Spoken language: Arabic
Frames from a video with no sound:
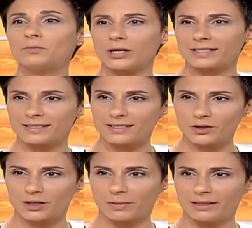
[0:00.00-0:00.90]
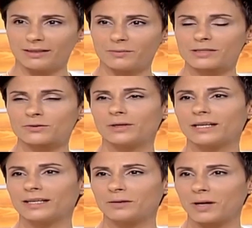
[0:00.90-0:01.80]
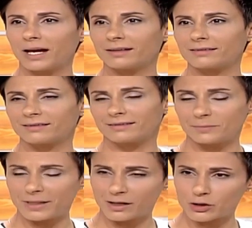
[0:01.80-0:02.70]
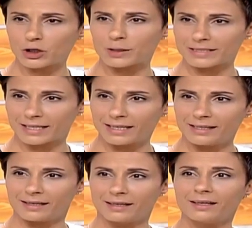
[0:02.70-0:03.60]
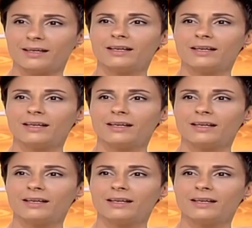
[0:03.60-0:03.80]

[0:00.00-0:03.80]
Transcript: مؤسسي الجمعيه بس ولكن مع ثمان اشخاص غيري أه.